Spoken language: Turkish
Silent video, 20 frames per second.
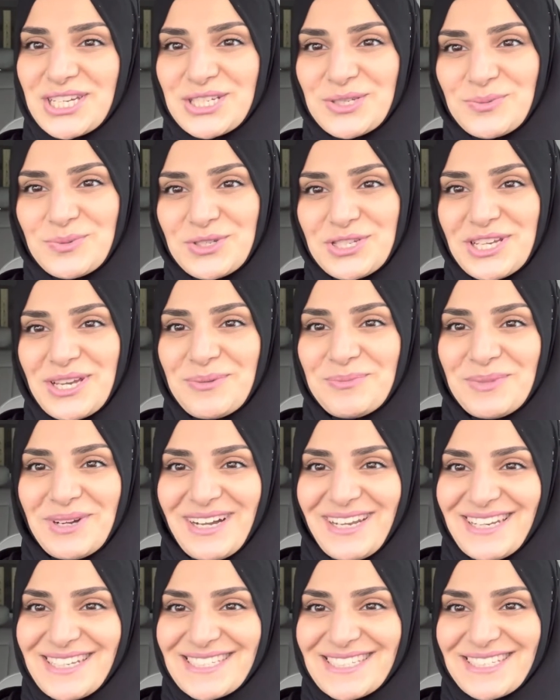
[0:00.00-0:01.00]
hiçbir şey
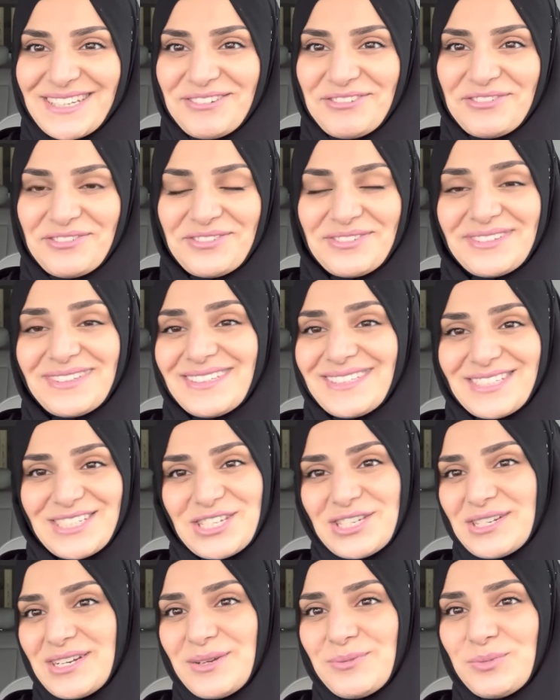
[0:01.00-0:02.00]
maalesef
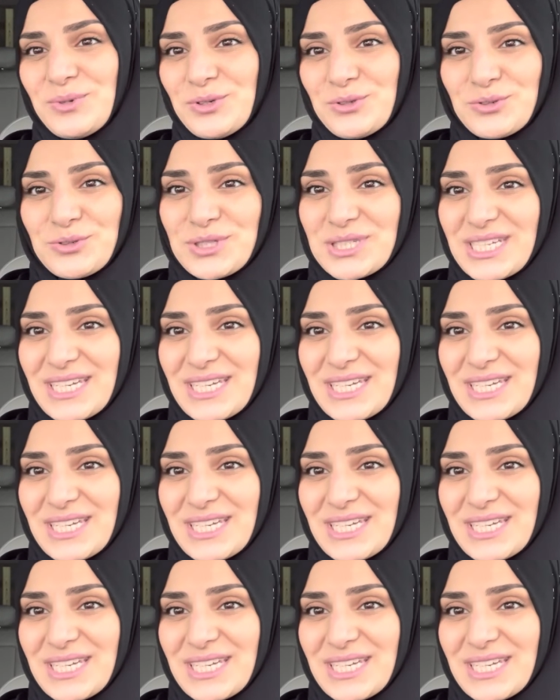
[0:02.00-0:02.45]
içiremiyoruz,